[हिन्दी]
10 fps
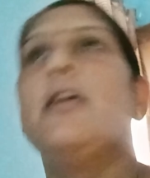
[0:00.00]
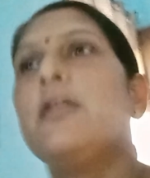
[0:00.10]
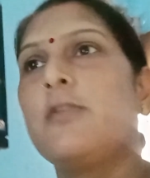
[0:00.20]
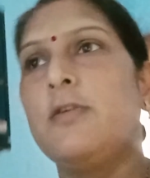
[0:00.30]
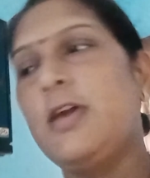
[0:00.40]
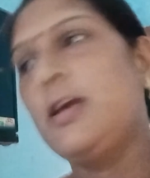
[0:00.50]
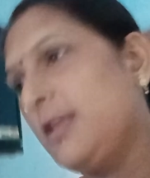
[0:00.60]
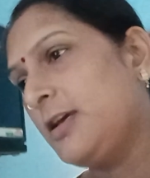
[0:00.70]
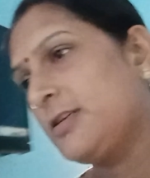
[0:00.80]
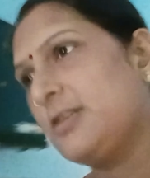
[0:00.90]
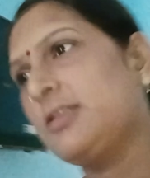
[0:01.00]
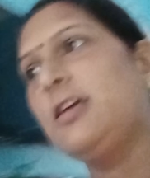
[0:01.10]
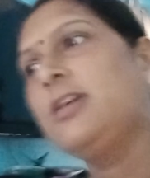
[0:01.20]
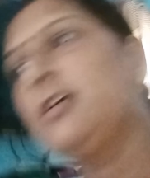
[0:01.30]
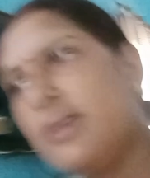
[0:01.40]
तो यहाँ देख सकते
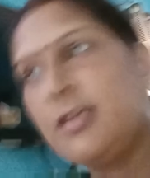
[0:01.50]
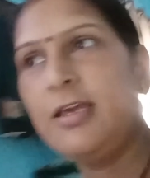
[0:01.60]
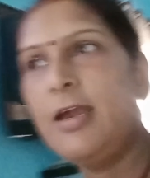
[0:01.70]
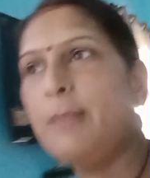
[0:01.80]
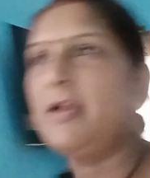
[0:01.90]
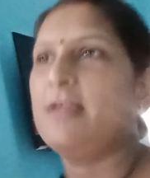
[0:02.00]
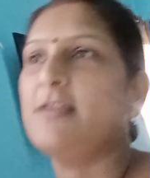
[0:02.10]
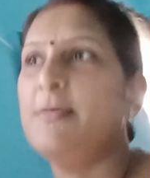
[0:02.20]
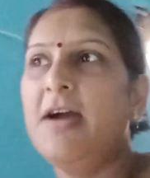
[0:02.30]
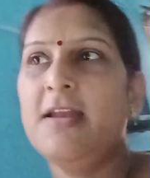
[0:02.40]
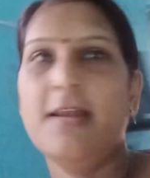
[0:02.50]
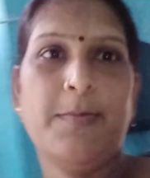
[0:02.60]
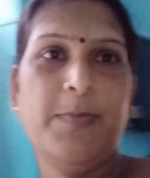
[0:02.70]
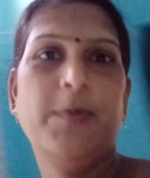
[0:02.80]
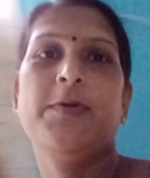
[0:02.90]
हैं कि हमारा सामान
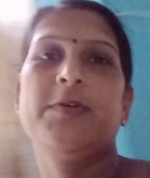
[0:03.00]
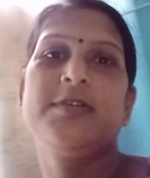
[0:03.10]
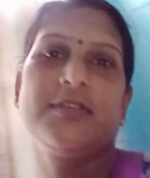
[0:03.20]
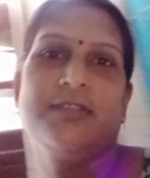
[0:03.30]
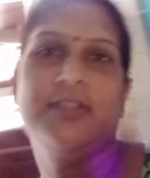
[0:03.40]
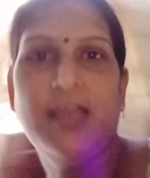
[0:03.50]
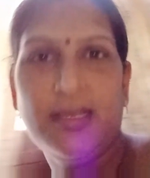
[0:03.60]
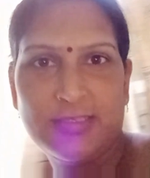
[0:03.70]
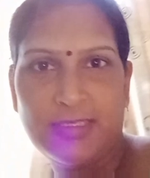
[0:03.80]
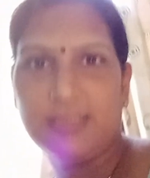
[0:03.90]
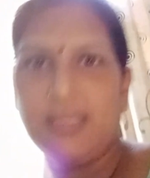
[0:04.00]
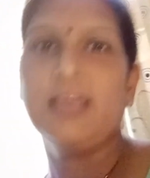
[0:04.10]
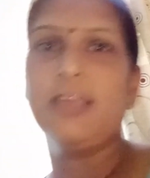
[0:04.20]
आप लोग देख सकते हैं